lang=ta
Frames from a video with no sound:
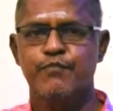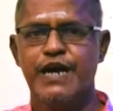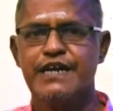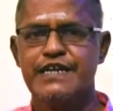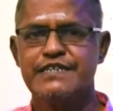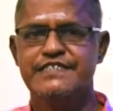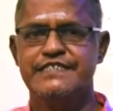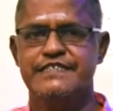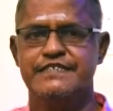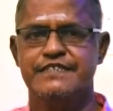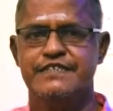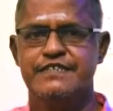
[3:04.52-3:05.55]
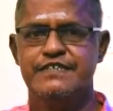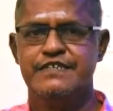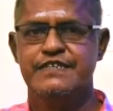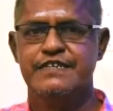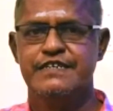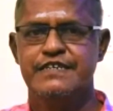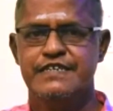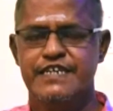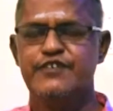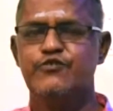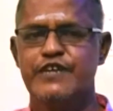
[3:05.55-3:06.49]
பாலாஜி
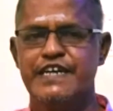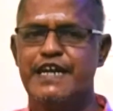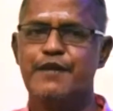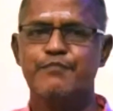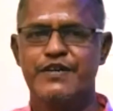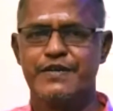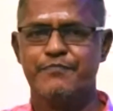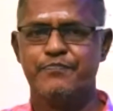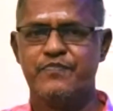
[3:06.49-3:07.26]
என்னுடைய நண்பர்